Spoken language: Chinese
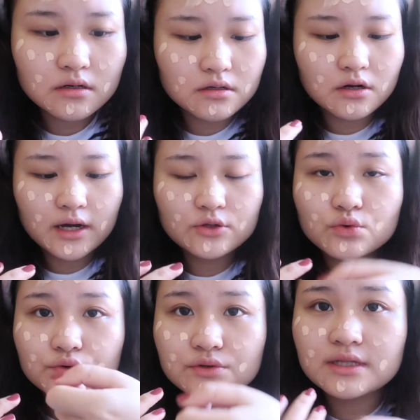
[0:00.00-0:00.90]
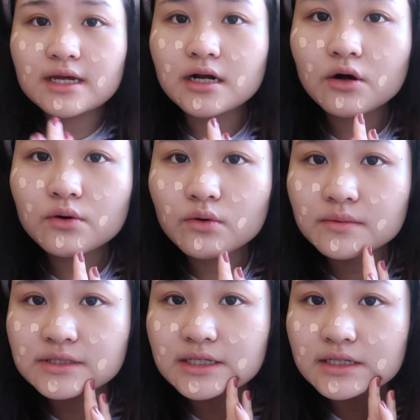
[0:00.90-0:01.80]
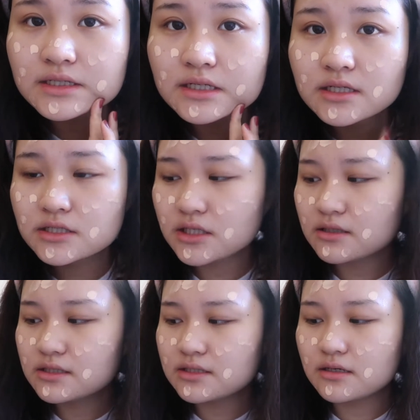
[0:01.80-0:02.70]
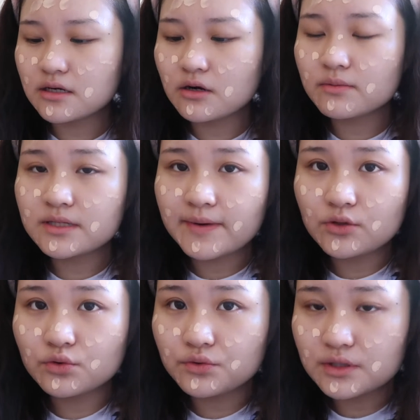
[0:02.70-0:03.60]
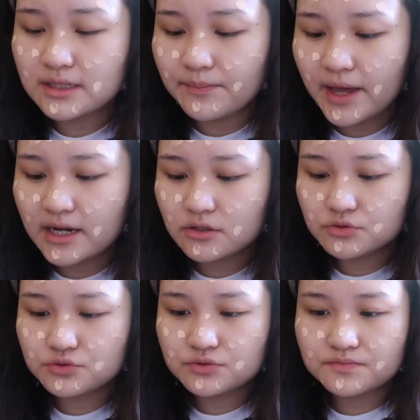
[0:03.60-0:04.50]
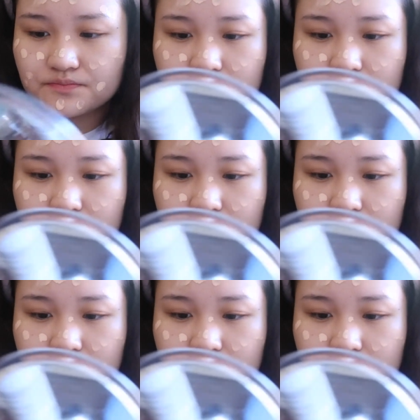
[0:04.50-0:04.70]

然后还多余一点，然后我们先上一层，然后再把多余的再拍上去。